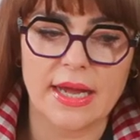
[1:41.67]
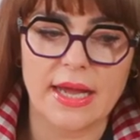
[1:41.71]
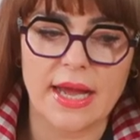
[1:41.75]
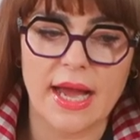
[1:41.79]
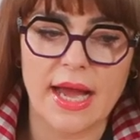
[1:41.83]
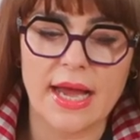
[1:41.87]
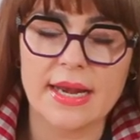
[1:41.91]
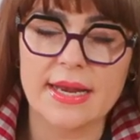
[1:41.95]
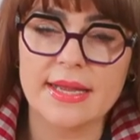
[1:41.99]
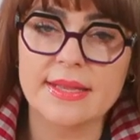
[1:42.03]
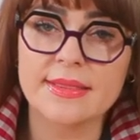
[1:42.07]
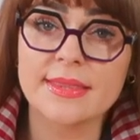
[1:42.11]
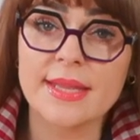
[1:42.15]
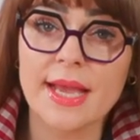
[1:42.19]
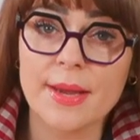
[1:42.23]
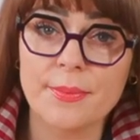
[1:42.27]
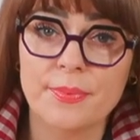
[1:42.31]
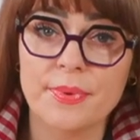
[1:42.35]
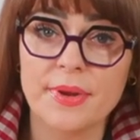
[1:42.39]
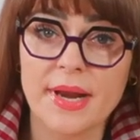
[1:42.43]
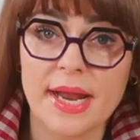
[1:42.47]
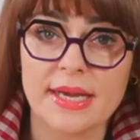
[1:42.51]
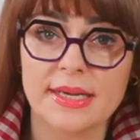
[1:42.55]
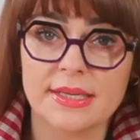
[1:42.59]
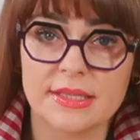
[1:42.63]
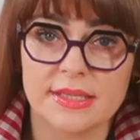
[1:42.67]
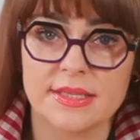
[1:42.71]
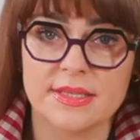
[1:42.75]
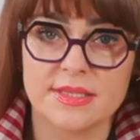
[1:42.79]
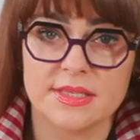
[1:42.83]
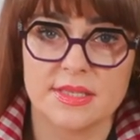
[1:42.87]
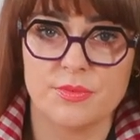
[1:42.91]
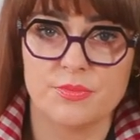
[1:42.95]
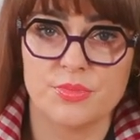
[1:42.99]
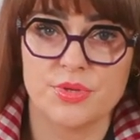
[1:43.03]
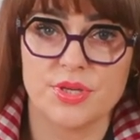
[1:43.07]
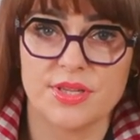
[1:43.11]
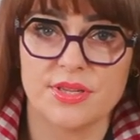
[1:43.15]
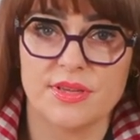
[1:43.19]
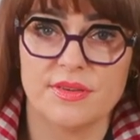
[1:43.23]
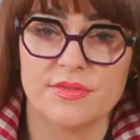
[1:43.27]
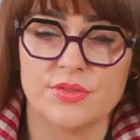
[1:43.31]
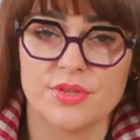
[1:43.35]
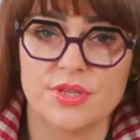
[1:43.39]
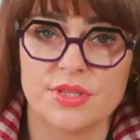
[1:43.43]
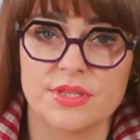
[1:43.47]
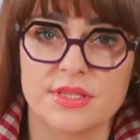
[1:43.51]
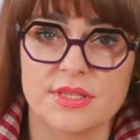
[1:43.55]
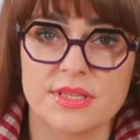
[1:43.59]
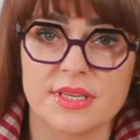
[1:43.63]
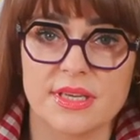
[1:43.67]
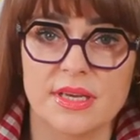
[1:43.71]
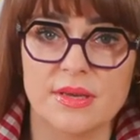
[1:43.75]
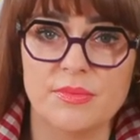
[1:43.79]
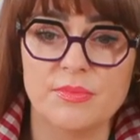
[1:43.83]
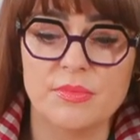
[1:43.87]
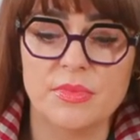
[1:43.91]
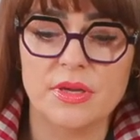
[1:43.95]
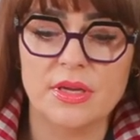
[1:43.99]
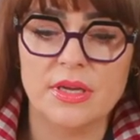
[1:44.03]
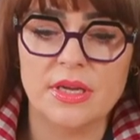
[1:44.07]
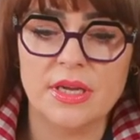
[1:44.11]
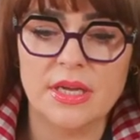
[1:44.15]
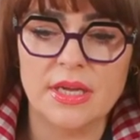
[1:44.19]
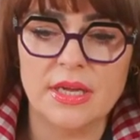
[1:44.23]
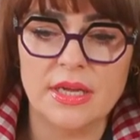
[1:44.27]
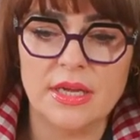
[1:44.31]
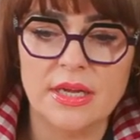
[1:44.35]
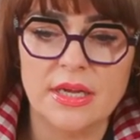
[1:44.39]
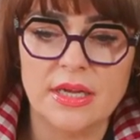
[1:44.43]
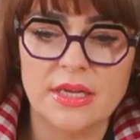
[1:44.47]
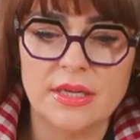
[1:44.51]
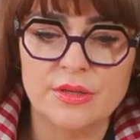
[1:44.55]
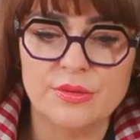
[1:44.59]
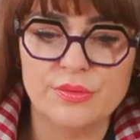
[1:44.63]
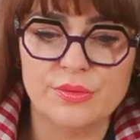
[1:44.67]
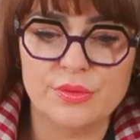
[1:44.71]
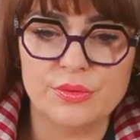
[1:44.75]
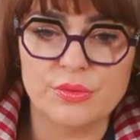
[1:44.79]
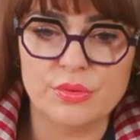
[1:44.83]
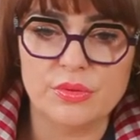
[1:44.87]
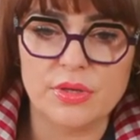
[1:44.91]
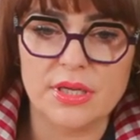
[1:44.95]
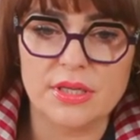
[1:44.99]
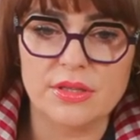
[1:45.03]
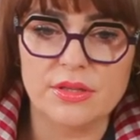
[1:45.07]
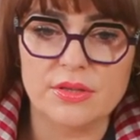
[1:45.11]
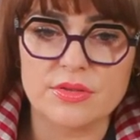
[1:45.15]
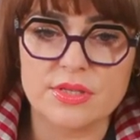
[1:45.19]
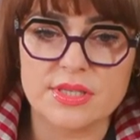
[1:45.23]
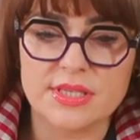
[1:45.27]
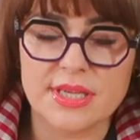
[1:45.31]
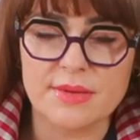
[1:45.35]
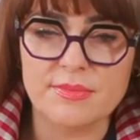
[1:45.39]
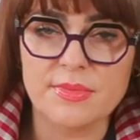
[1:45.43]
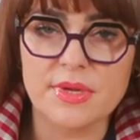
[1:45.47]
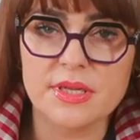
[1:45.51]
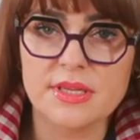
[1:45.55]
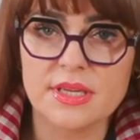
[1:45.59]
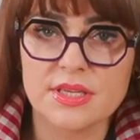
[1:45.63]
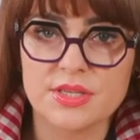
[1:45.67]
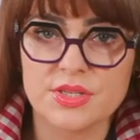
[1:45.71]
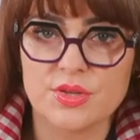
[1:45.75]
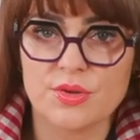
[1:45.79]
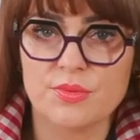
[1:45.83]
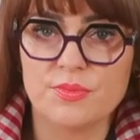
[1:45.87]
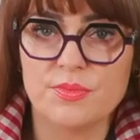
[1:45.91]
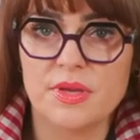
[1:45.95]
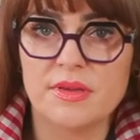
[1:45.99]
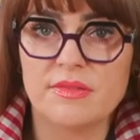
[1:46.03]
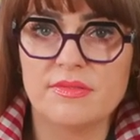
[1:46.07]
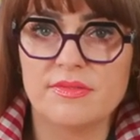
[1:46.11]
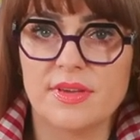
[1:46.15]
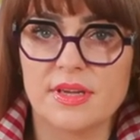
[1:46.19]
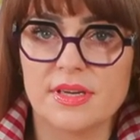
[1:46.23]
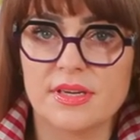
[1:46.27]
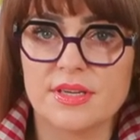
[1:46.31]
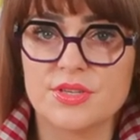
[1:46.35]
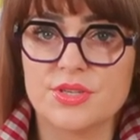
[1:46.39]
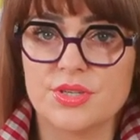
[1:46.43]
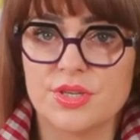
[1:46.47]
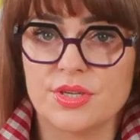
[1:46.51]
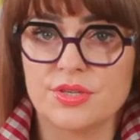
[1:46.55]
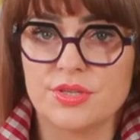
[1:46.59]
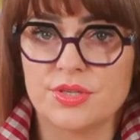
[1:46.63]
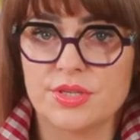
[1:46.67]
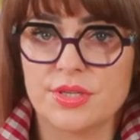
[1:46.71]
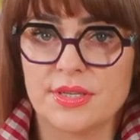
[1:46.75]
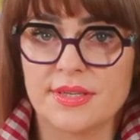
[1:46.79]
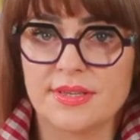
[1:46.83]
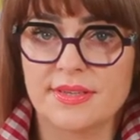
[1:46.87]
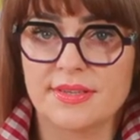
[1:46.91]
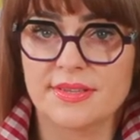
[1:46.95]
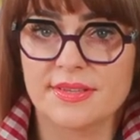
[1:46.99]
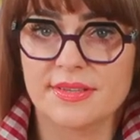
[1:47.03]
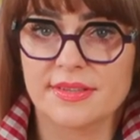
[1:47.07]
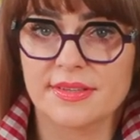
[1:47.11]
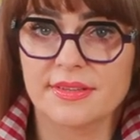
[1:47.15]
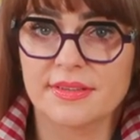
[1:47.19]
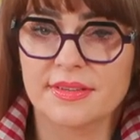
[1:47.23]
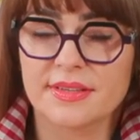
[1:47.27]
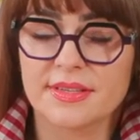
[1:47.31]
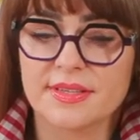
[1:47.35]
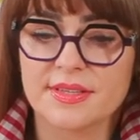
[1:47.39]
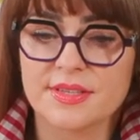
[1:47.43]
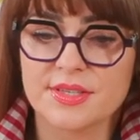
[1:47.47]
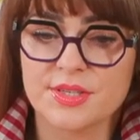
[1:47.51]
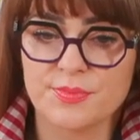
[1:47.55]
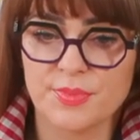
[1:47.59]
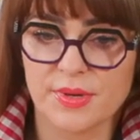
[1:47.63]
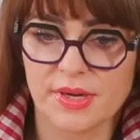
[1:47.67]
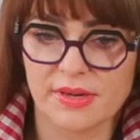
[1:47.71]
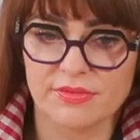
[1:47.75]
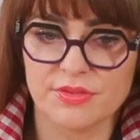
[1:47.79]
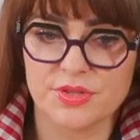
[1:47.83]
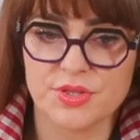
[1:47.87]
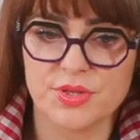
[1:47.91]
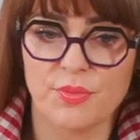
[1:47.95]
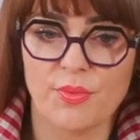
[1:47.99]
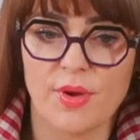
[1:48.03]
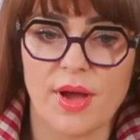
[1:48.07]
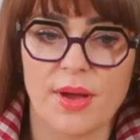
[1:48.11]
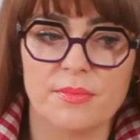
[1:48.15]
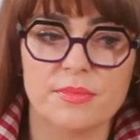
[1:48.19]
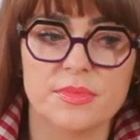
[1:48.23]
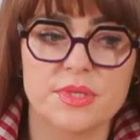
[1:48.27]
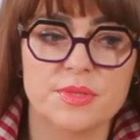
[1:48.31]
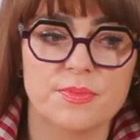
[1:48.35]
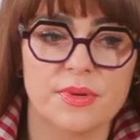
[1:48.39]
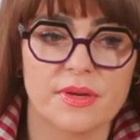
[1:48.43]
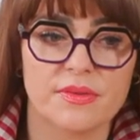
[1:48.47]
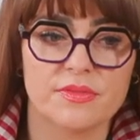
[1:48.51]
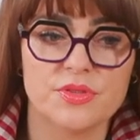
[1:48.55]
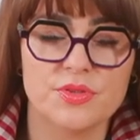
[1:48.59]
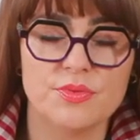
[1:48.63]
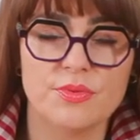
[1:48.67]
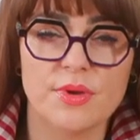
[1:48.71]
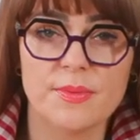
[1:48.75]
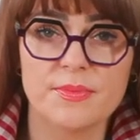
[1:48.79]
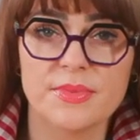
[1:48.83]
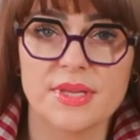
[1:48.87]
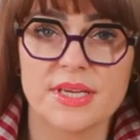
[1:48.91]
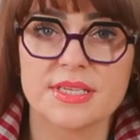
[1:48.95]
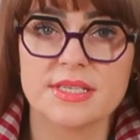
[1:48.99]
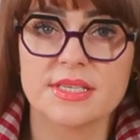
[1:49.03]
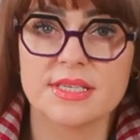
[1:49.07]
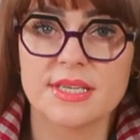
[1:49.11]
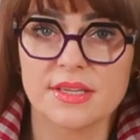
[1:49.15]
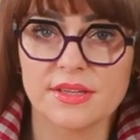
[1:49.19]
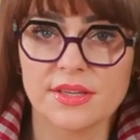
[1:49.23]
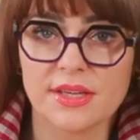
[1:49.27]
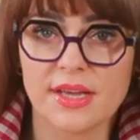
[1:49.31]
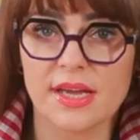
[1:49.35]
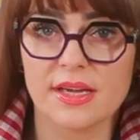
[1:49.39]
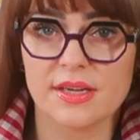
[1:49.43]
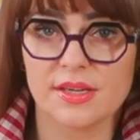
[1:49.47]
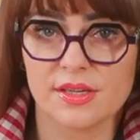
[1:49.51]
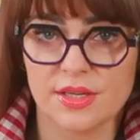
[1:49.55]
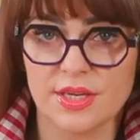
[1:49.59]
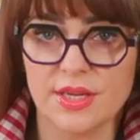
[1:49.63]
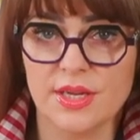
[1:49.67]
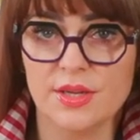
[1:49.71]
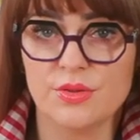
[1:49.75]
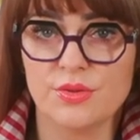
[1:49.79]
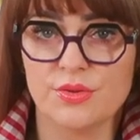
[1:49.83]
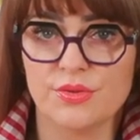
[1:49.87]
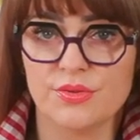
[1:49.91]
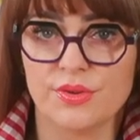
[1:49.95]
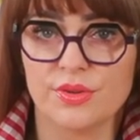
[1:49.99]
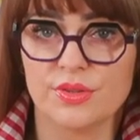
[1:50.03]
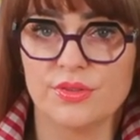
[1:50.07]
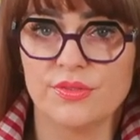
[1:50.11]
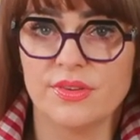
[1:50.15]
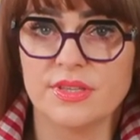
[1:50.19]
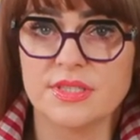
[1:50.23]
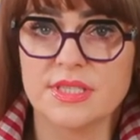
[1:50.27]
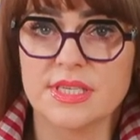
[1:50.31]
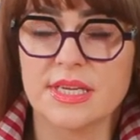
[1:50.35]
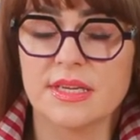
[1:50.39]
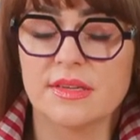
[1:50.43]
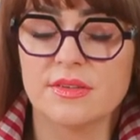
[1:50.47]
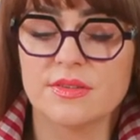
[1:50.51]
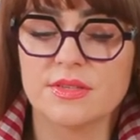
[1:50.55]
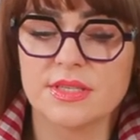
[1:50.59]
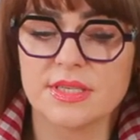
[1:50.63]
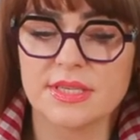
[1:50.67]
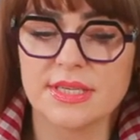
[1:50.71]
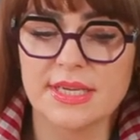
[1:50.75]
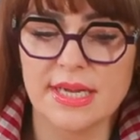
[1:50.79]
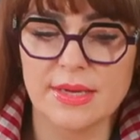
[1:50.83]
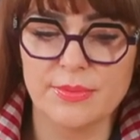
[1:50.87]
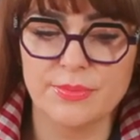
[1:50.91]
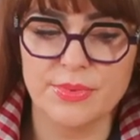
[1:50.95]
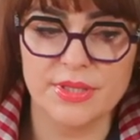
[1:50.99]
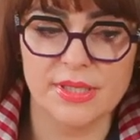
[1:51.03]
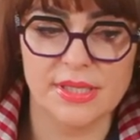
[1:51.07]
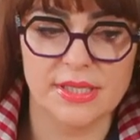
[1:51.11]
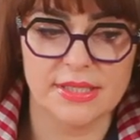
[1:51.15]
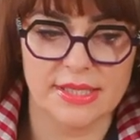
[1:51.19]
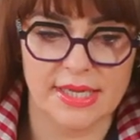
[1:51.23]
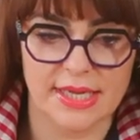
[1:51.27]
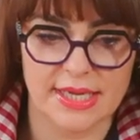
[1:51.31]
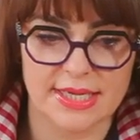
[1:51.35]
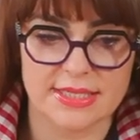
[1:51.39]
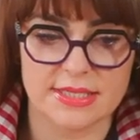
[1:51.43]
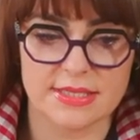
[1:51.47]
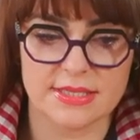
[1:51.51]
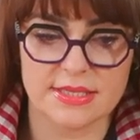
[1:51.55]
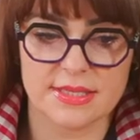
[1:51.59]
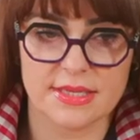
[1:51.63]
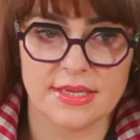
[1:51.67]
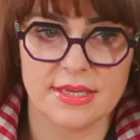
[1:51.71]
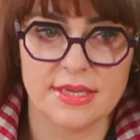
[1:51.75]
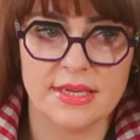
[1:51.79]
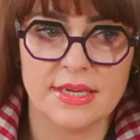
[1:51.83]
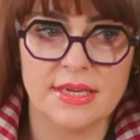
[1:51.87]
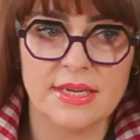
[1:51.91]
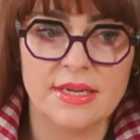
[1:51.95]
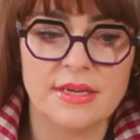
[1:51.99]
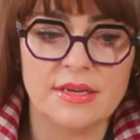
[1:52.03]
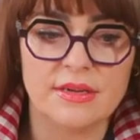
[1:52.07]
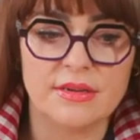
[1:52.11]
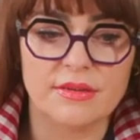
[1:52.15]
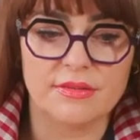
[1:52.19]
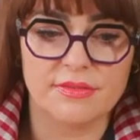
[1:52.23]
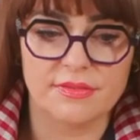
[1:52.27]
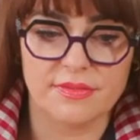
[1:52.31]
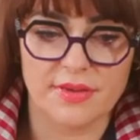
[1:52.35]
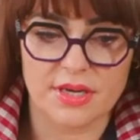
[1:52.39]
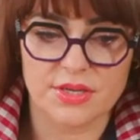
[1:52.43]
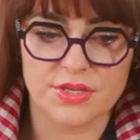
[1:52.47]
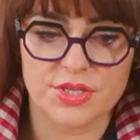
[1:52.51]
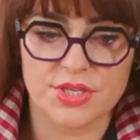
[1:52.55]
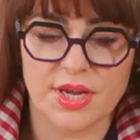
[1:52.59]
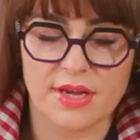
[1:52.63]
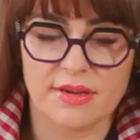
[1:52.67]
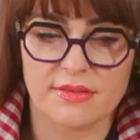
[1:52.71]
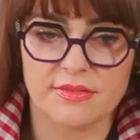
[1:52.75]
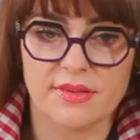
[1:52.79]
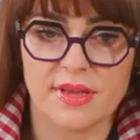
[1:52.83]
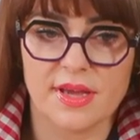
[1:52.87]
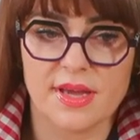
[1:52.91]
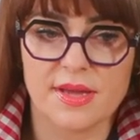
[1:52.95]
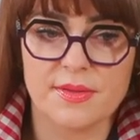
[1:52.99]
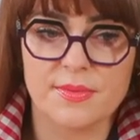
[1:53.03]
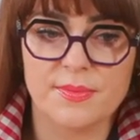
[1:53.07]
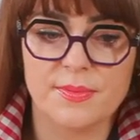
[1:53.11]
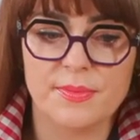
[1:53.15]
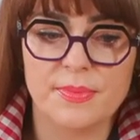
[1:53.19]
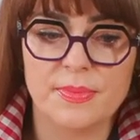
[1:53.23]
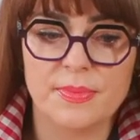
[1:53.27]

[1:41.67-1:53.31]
ale na praktyce przede wszystkim, w której to sama na sobie wiele rzeczy sprawdziłam. Sprawdziłam na setkach klientów odwiedzających gabinet EST w Warszawie.